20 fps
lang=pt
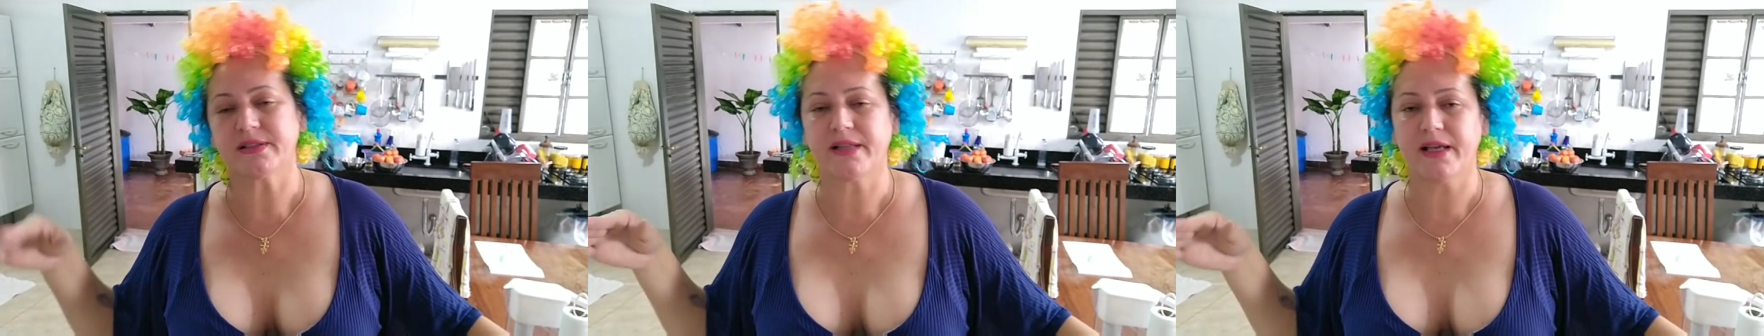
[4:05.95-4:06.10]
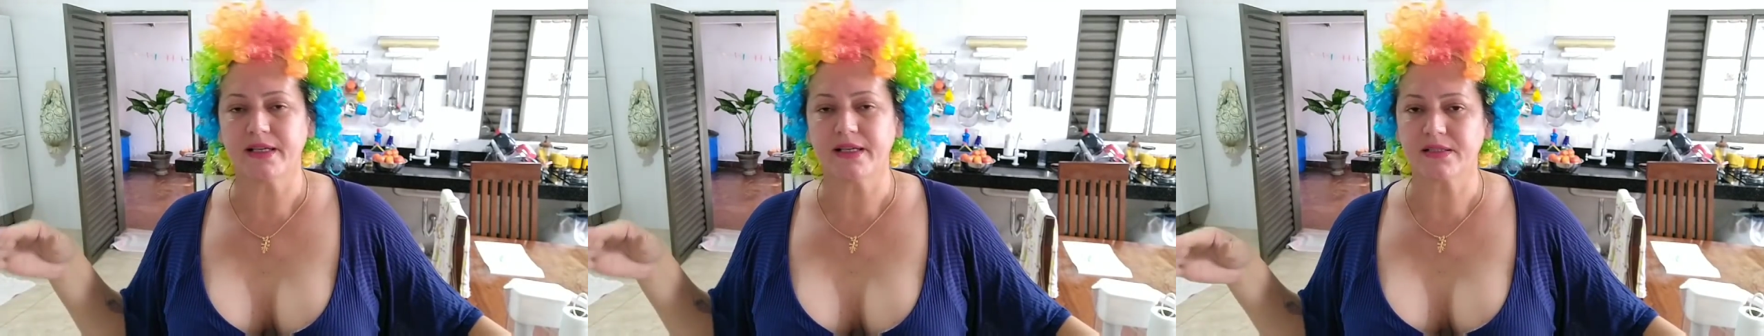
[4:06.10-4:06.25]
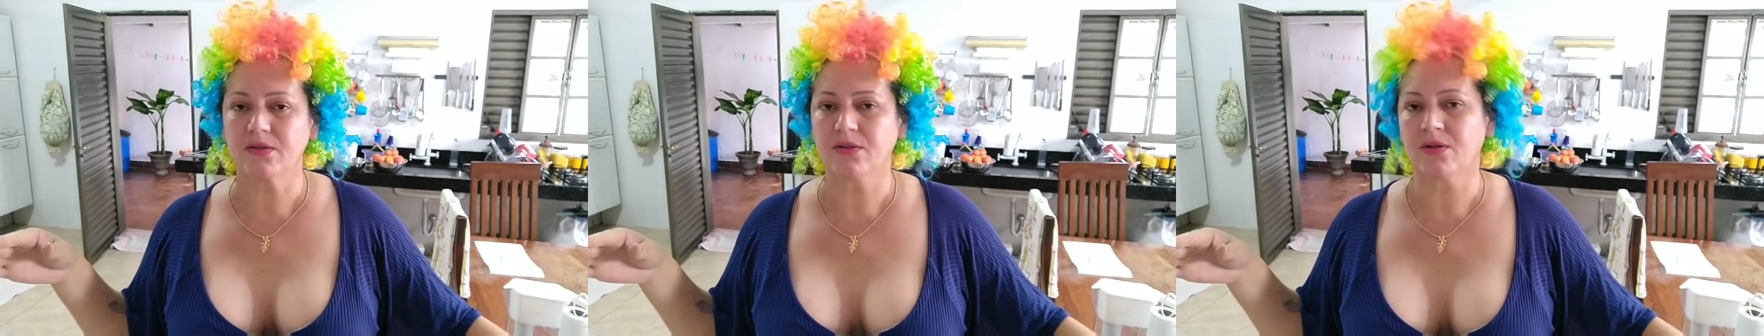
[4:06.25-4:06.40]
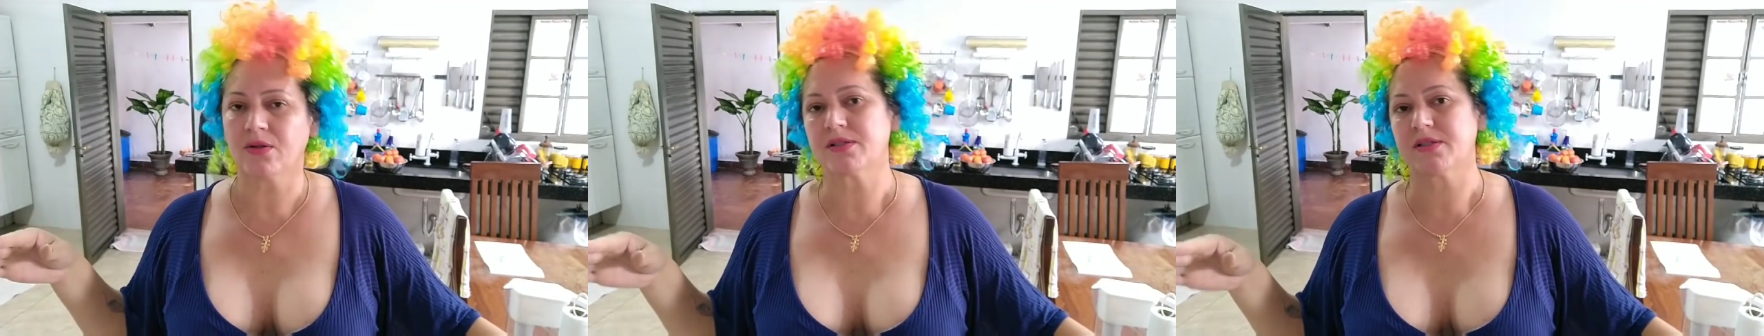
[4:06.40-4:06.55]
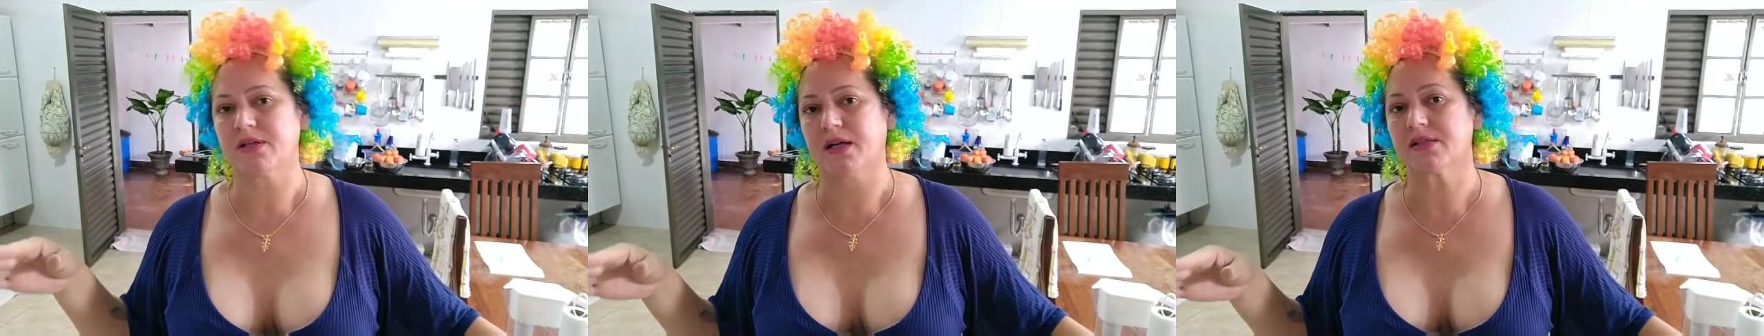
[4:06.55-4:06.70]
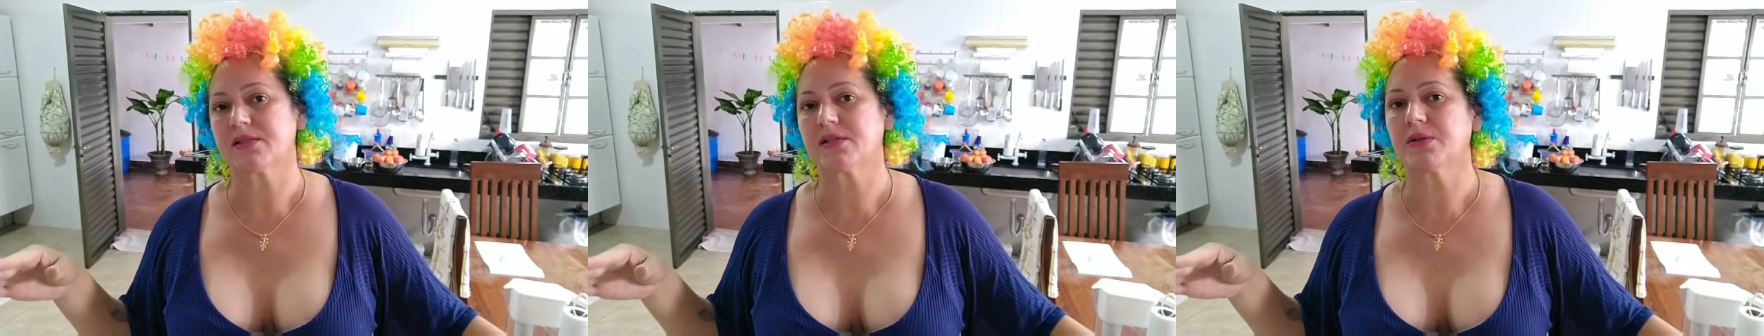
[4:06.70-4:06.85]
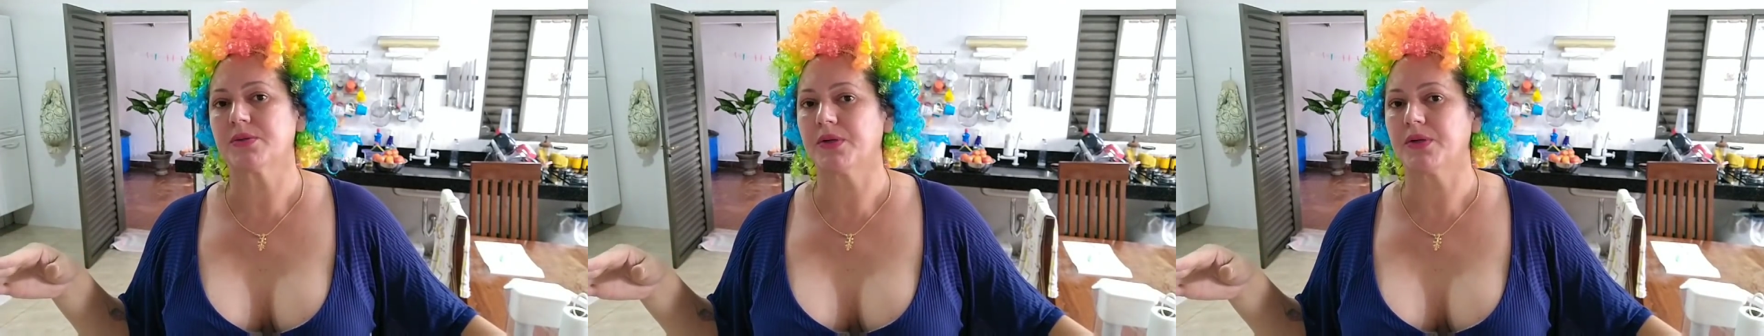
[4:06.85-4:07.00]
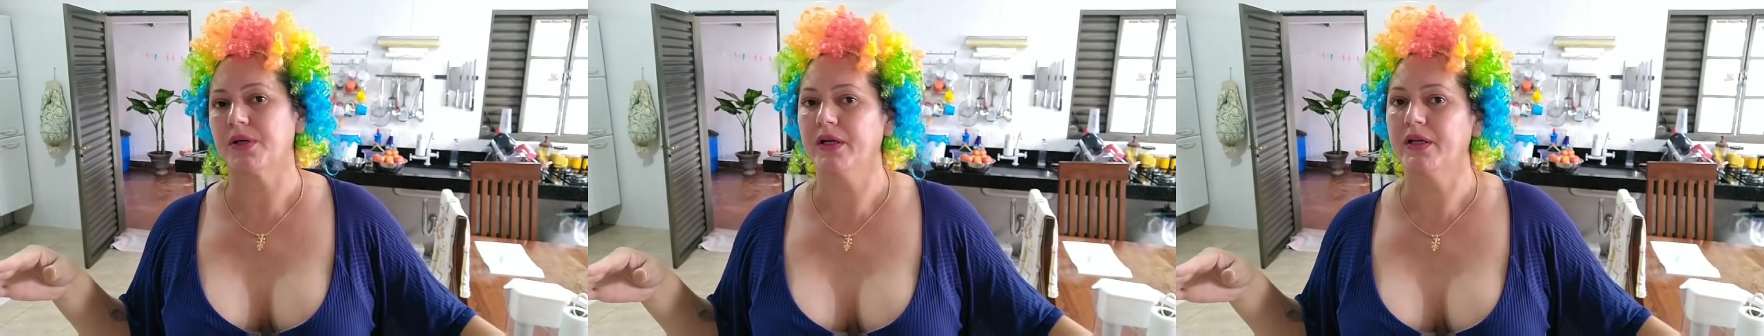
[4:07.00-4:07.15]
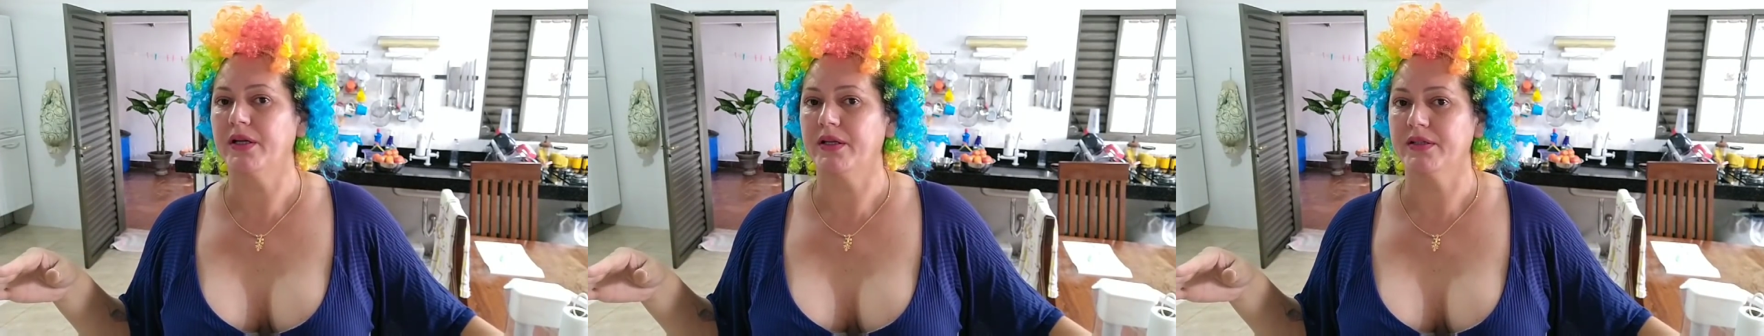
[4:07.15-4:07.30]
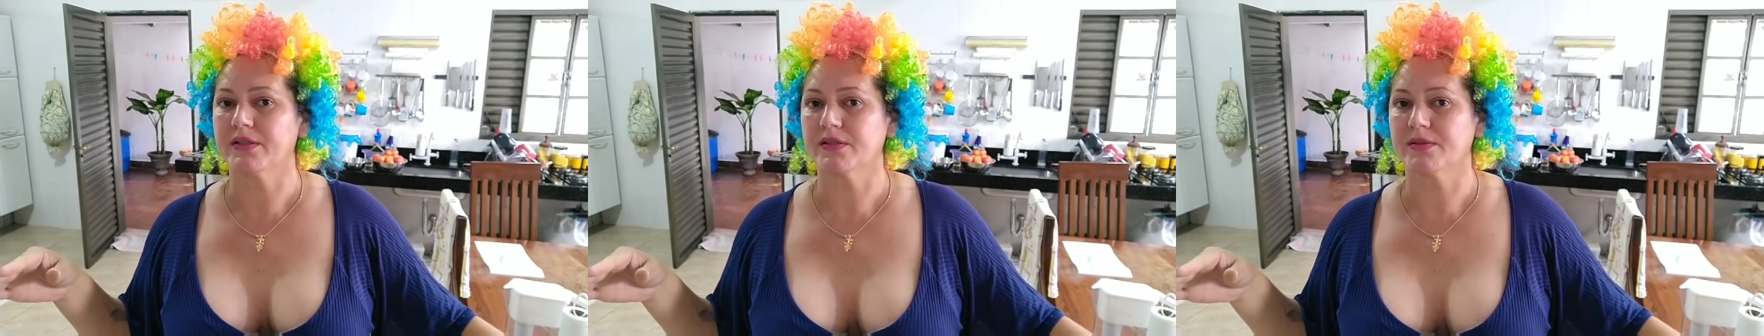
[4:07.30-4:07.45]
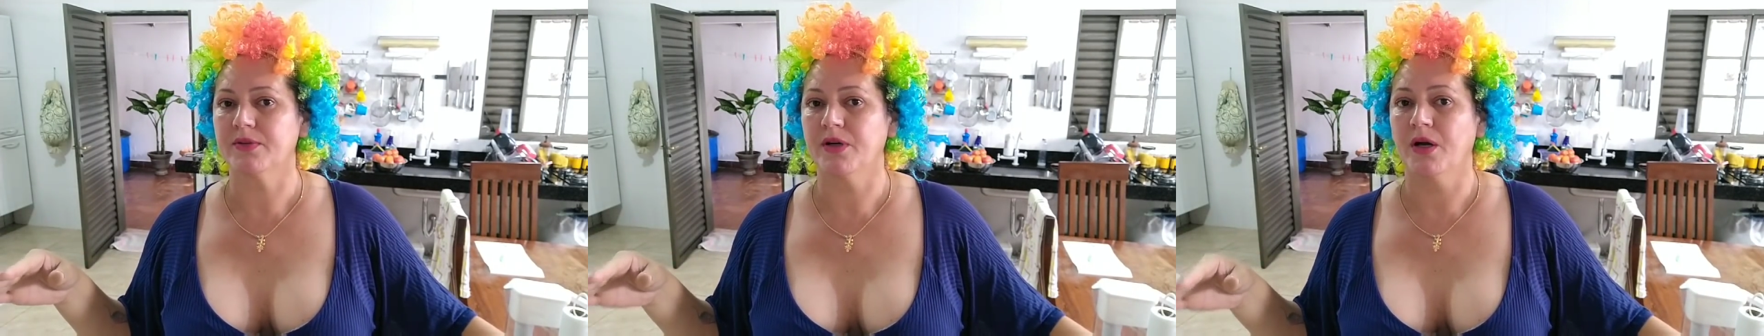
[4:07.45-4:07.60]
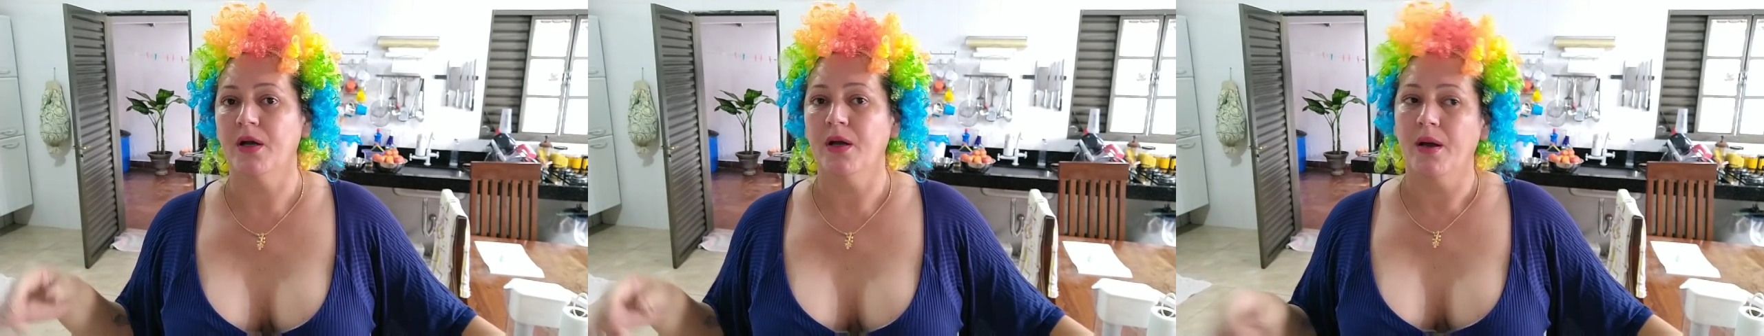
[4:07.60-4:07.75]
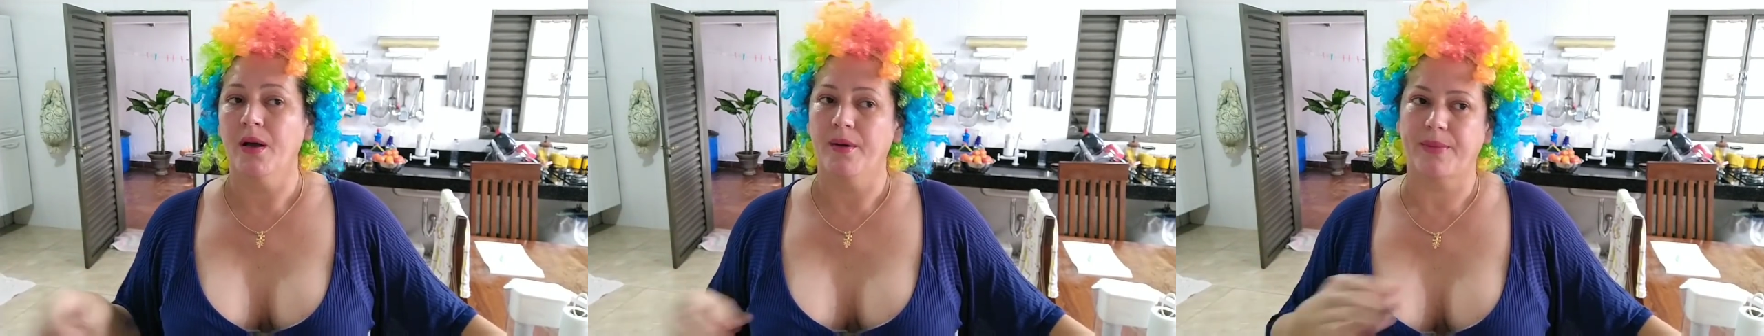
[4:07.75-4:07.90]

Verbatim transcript: desintoxicação do organismo.